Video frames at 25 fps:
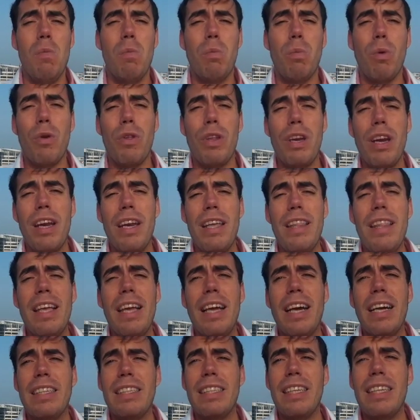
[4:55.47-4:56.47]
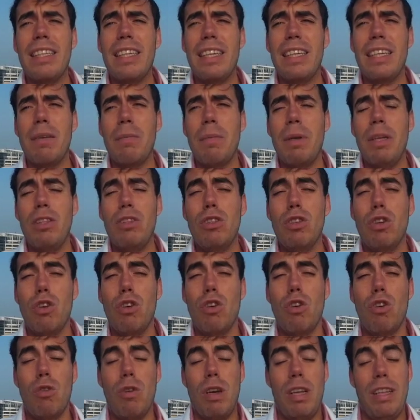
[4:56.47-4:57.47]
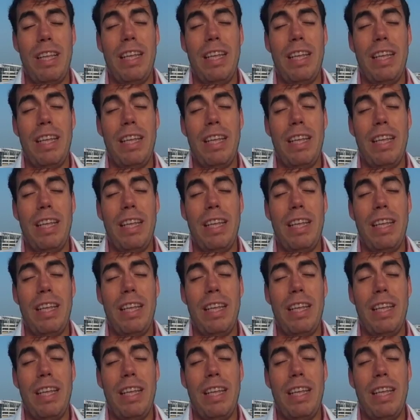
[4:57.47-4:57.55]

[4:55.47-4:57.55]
podrían indicarse tratamientos